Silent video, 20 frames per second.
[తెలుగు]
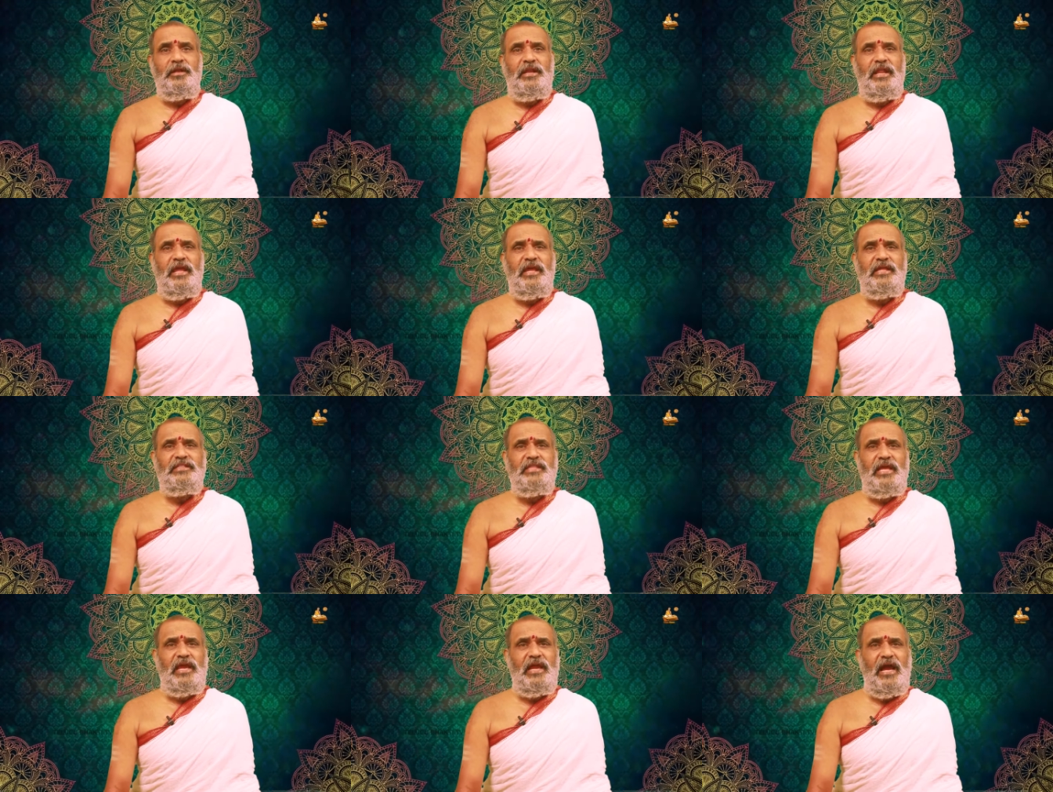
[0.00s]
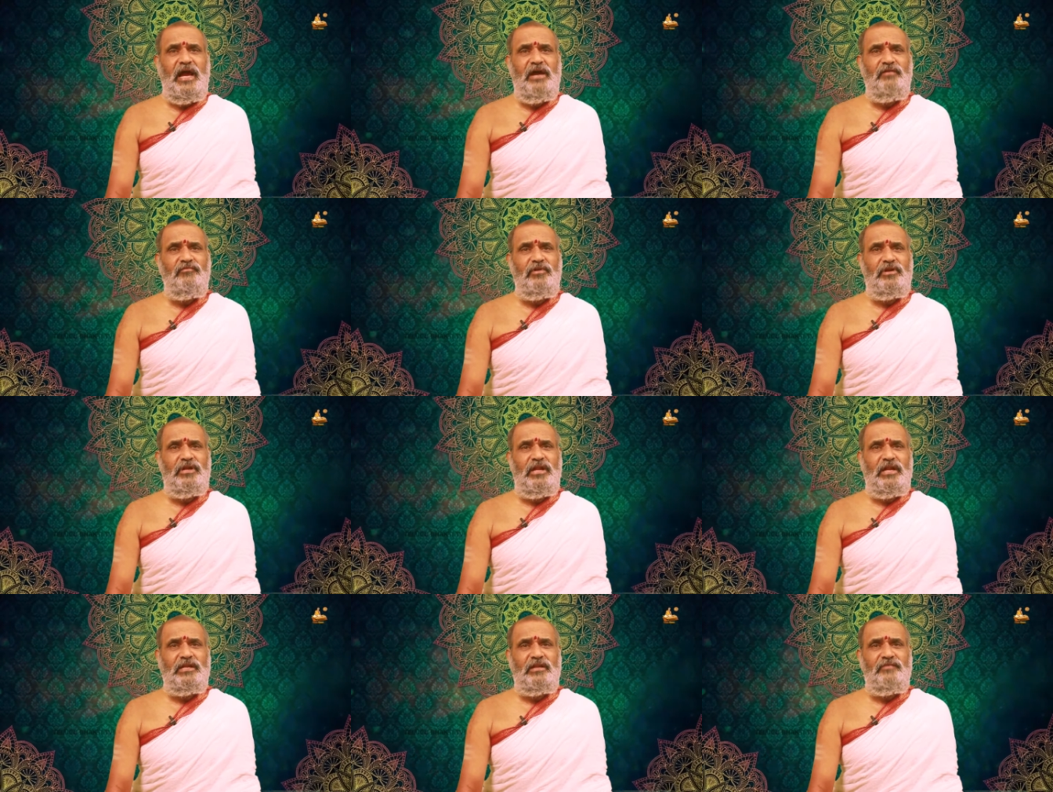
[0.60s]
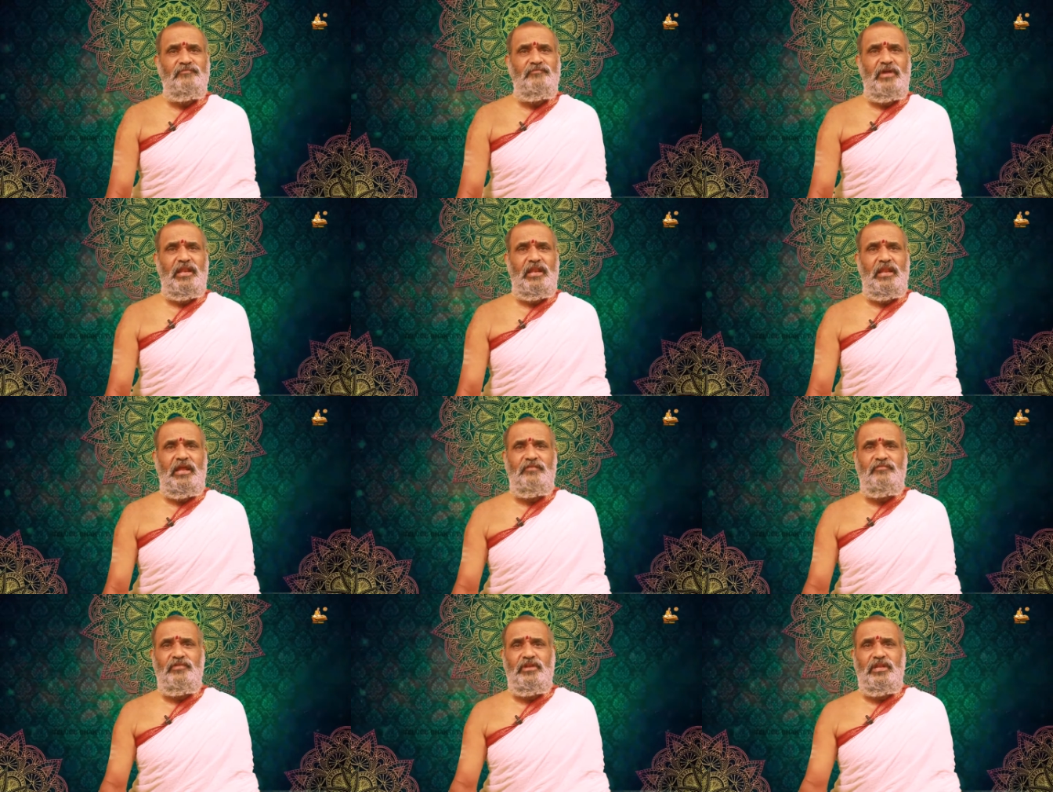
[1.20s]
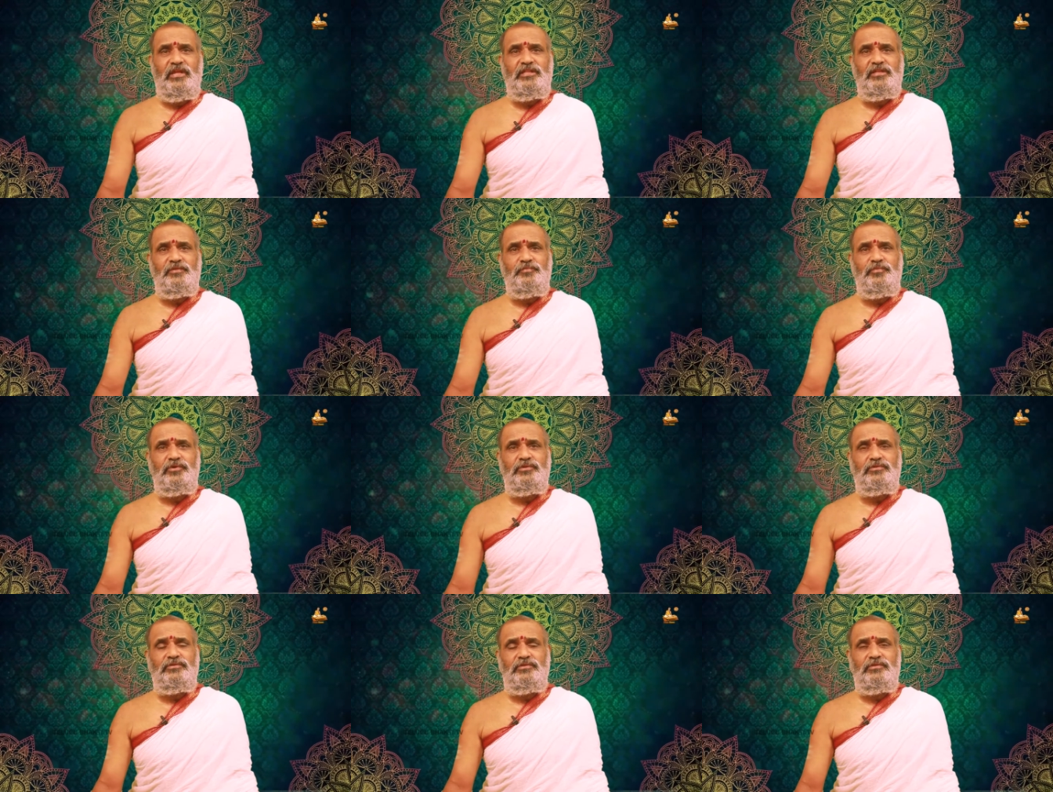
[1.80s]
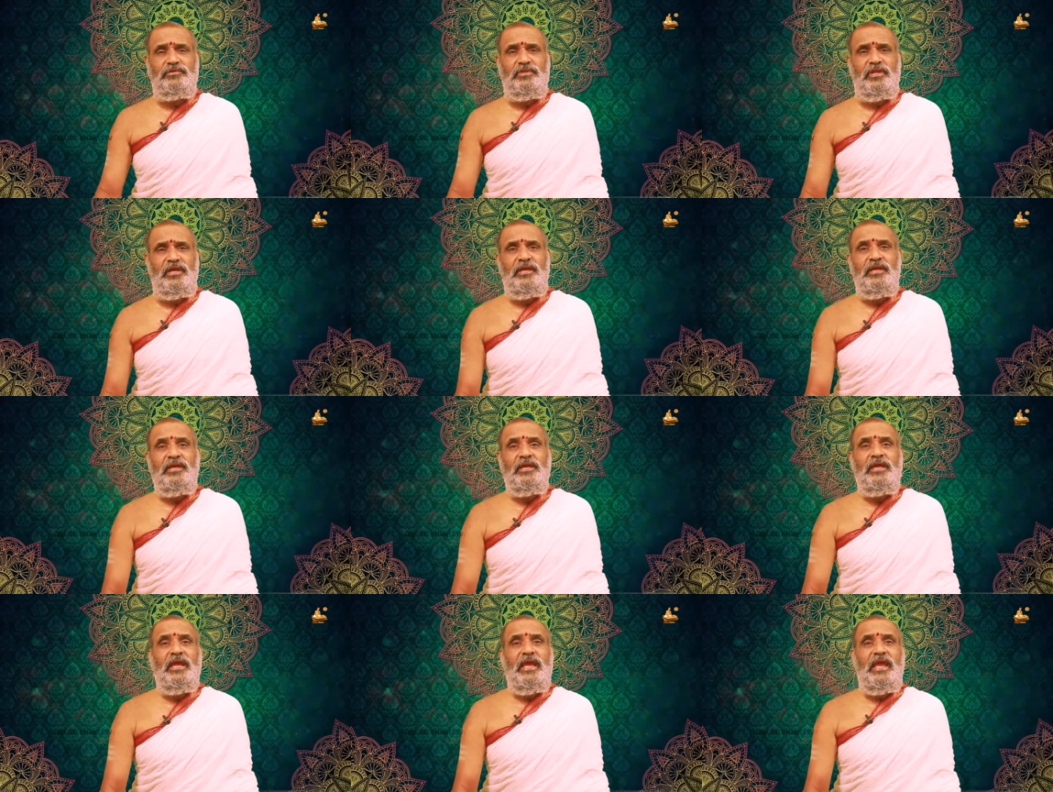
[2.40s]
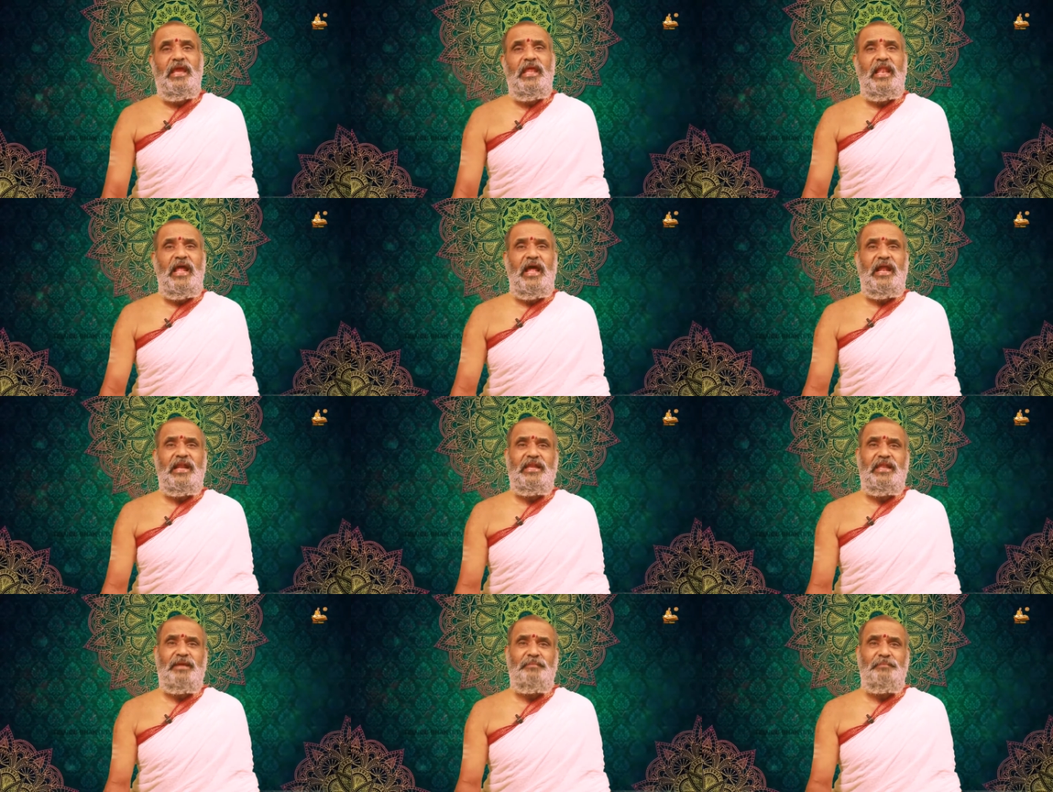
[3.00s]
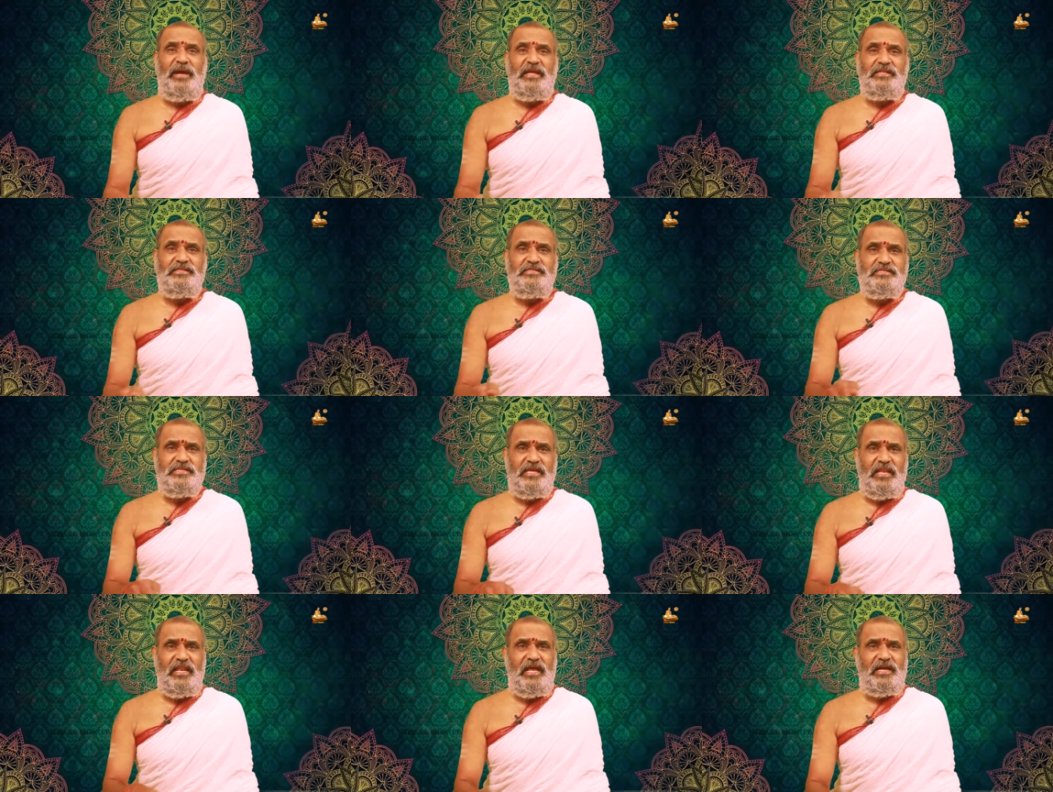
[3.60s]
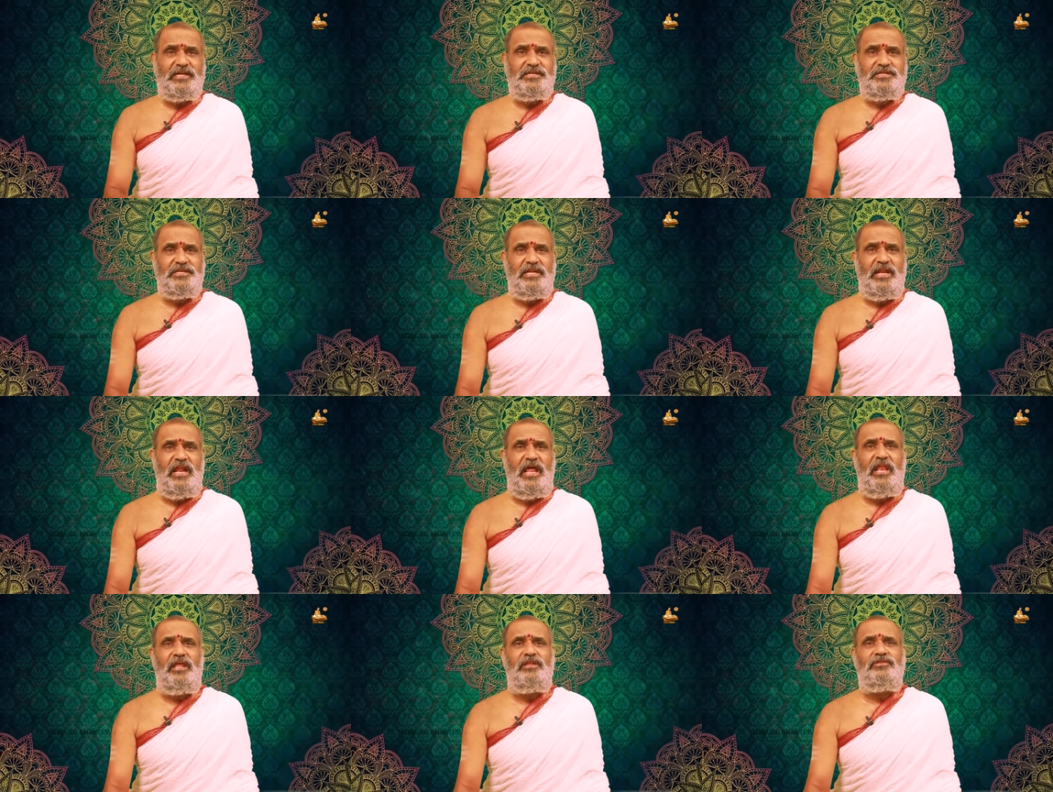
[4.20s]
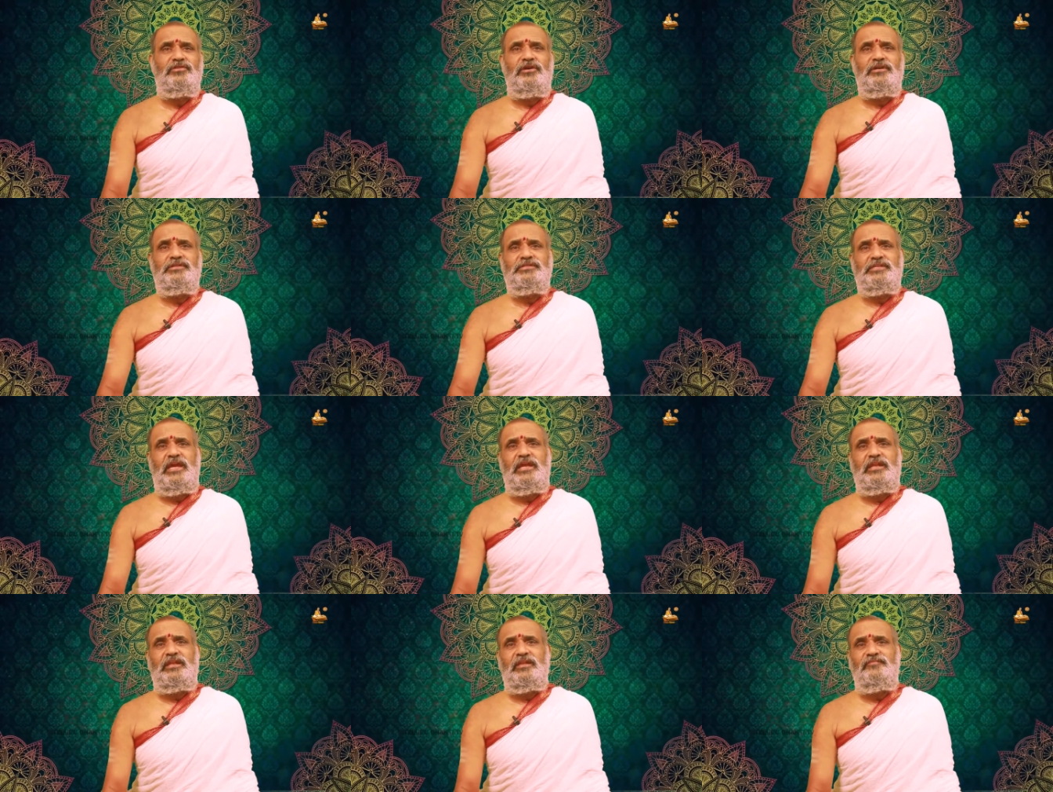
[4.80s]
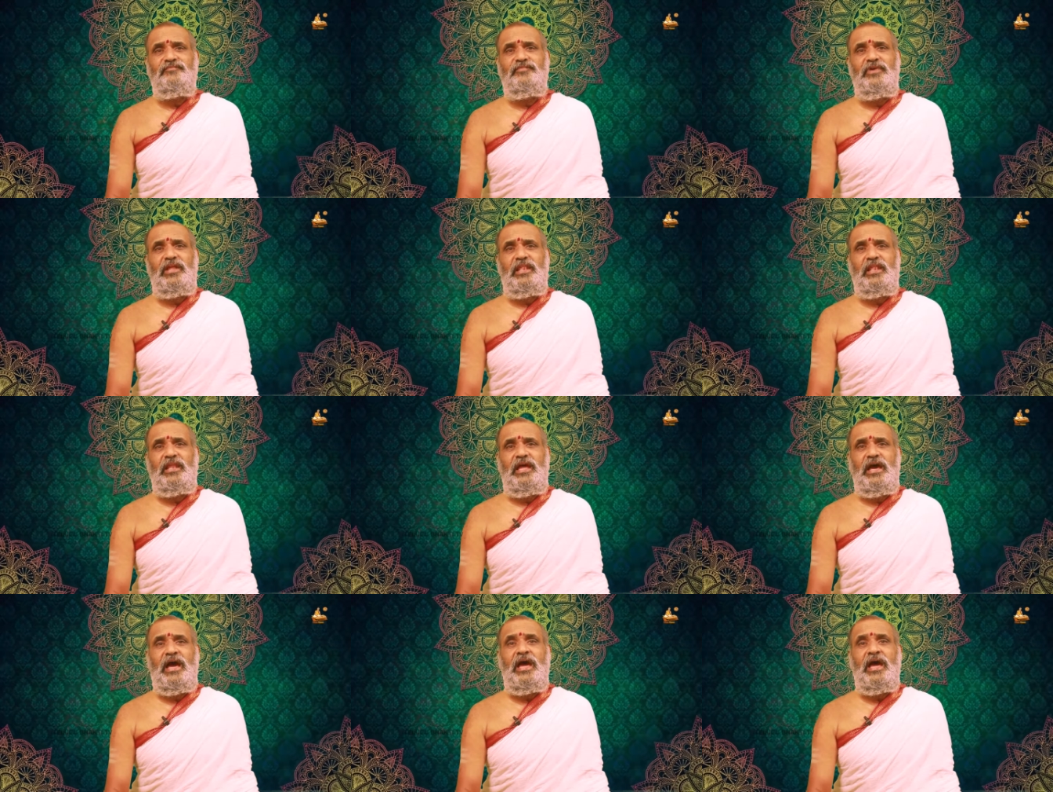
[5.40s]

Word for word: నీతిగా ఉండటం వల్ల అవినీతి పోతుంది ఇలాంటి మంచి లక్షణాలతో చేయటం వల్ల